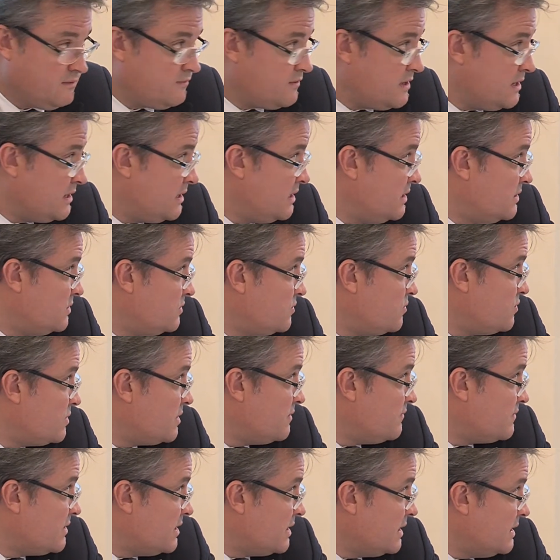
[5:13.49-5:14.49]
в какие
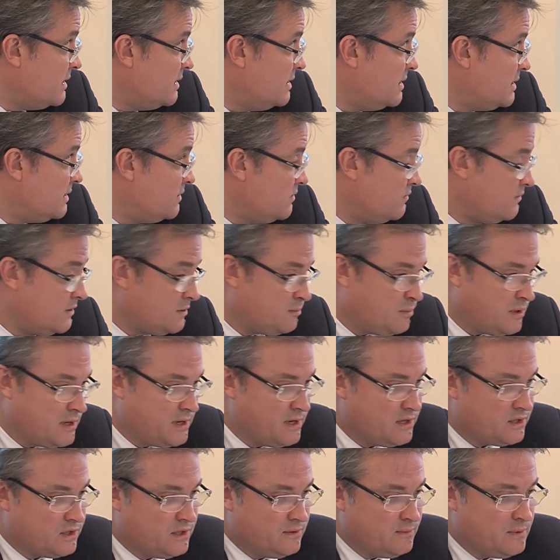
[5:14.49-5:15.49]
сроки, в какие даты вас по
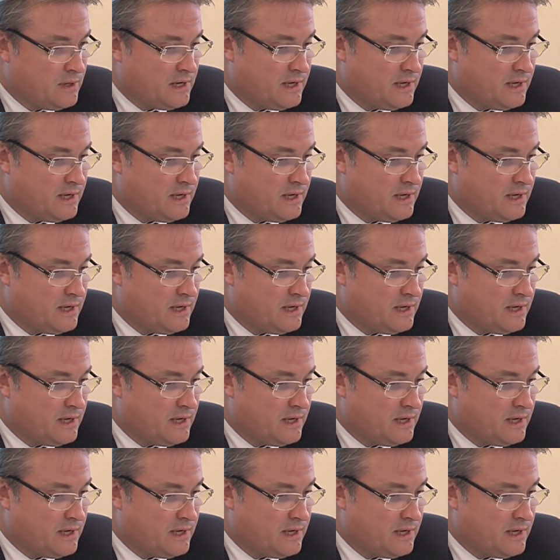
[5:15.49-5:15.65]
каждому